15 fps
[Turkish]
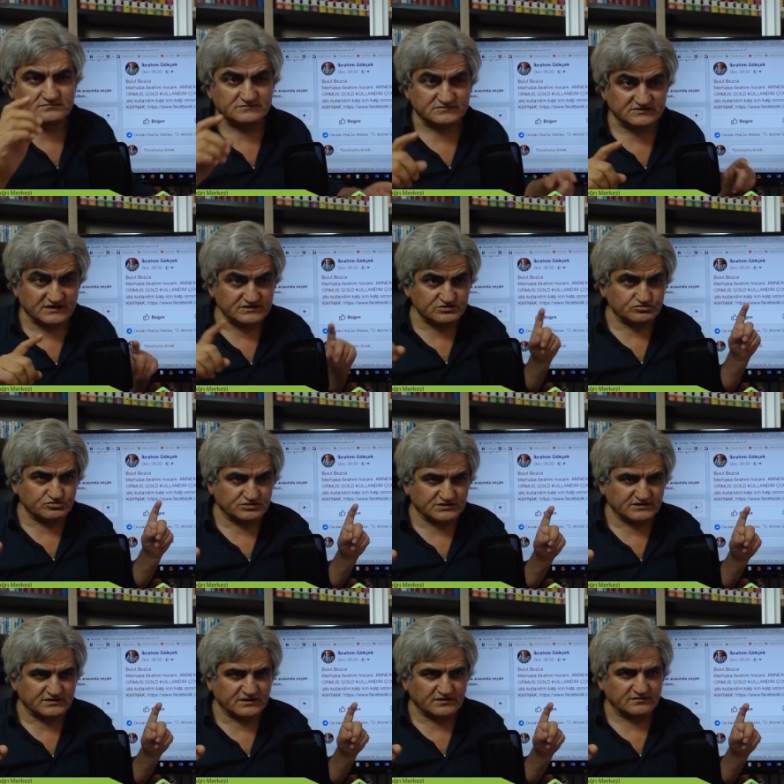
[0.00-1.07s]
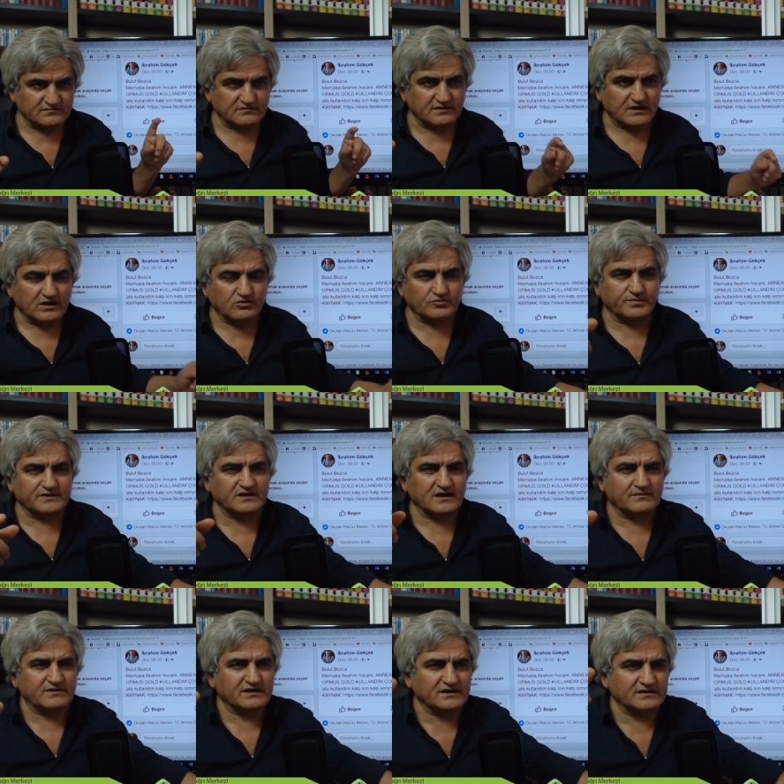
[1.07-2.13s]
Sadece Türkiye'de değil. Avrupa'da,
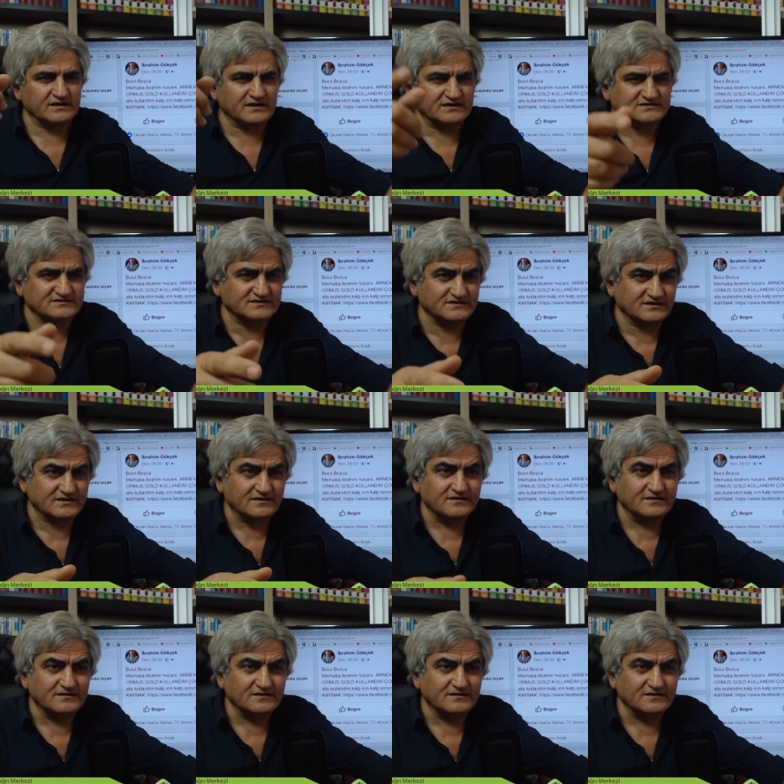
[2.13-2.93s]
Amerika'da, Asya'da